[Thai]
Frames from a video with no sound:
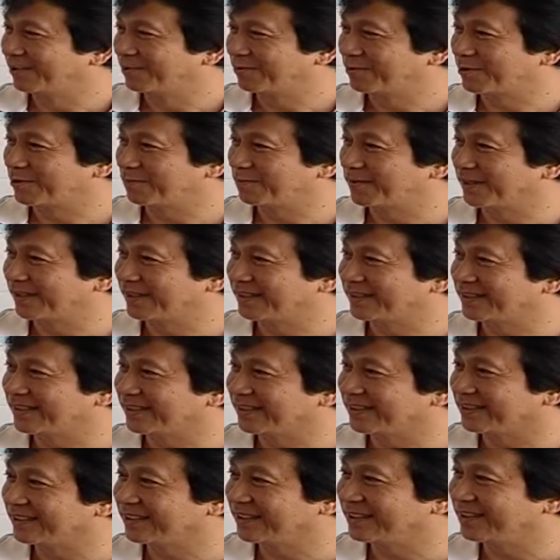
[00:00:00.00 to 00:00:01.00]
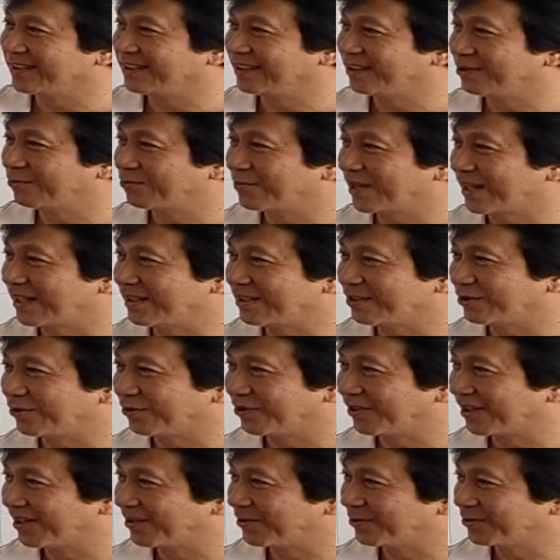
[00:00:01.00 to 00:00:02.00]
เพราะเป็นสิ่งที่วัยซ
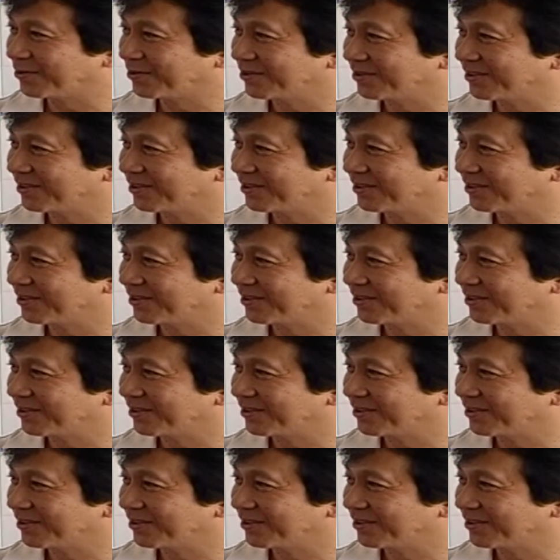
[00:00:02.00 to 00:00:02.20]
นเรา